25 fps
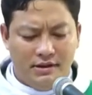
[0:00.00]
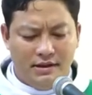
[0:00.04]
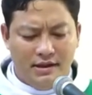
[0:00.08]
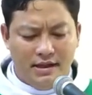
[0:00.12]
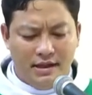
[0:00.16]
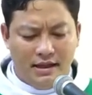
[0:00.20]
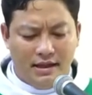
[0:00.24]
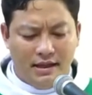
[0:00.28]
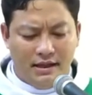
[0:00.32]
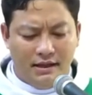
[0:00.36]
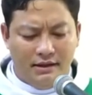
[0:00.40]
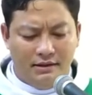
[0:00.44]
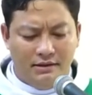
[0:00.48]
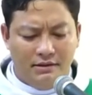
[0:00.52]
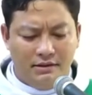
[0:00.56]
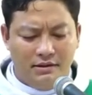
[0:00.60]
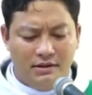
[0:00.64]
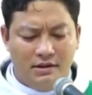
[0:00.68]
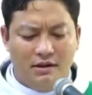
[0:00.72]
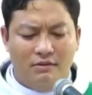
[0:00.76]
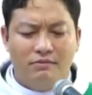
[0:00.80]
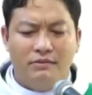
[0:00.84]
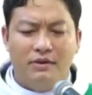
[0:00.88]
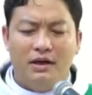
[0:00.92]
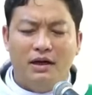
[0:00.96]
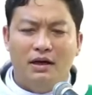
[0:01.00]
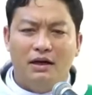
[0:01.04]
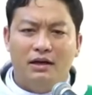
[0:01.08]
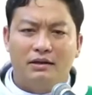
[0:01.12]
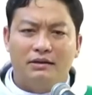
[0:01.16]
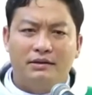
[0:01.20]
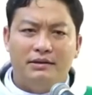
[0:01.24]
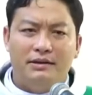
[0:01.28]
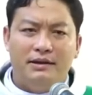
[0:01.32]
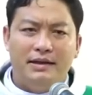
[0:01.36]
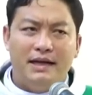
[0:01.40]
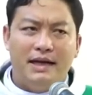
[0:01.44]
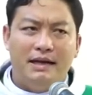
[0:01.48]
để không ngớt
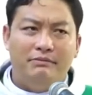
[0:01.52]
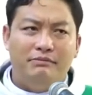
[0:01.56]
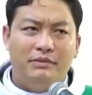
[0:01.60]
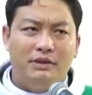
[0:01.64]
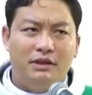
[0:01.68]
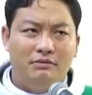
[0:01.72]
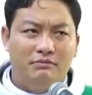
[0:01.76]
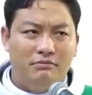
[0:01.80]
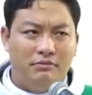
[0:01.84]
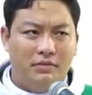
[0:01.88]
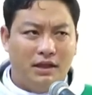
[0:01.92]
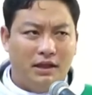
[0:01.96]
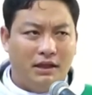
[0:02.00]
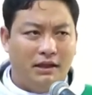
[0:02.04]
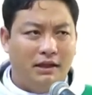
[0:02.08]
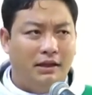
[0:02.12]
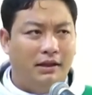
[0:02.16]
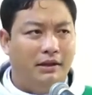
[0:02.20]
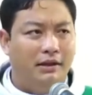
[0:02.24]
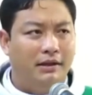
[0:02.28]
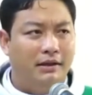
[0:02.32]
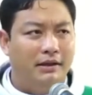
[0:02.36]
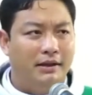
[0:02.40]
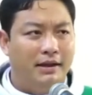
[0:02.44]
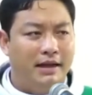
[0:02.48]
đem tin mừng,